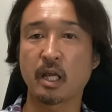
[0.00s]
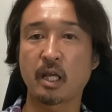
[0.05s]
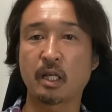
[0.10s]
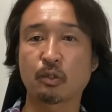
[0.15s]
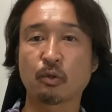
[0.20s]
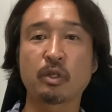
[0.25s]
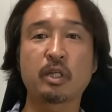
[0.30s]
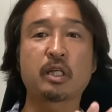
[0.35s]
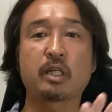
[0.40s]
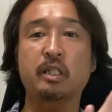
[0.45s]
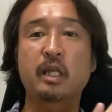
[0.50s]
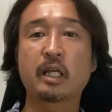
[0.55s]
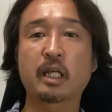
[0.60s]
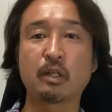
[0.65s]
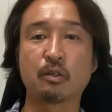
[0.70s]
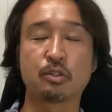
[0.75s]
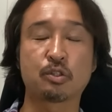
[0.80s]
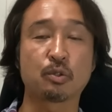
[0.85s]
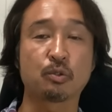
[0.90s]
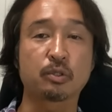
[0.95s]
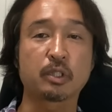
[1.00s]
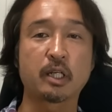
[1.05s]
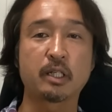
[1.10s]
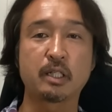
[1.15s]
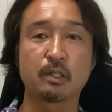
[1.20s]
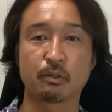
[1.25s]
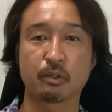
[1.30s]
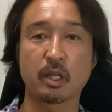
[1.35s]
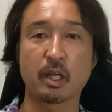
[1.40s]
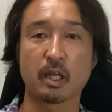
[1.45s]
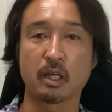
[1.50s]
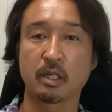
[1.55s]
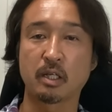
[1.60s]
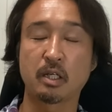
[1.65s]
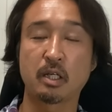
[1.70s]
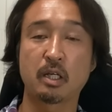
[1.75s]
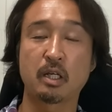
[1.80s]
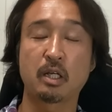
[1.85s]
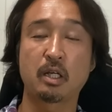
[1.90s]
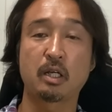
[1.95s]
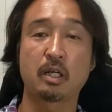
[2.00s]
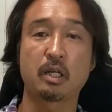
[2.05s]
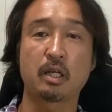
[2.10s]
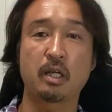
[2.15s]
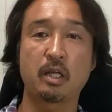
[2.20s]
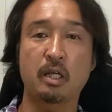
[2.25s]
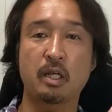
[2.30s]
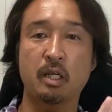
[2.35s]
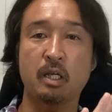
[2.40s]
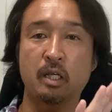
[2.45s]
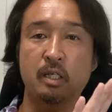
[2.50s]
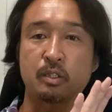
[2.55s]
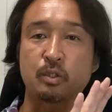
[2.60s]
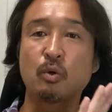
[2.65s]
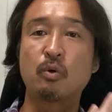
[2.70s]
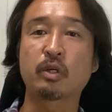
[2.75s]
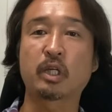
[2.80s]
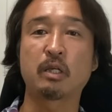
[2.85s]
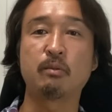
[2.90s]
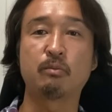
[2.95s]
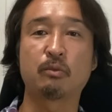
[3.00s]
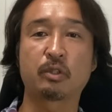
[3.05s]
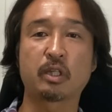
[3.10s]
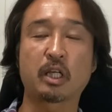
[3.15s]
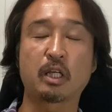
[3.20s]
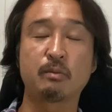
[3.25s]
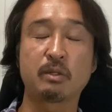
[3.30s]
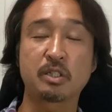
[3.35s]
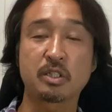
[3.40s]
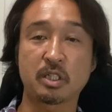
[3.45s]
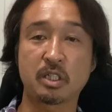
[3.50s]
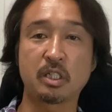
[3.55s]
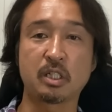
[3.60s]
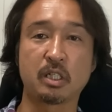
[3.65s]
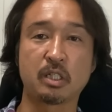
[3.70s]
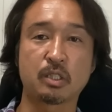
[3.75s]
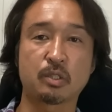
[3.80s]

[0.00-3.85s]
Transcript: え取引できる状態なので、えー、送金もできますし、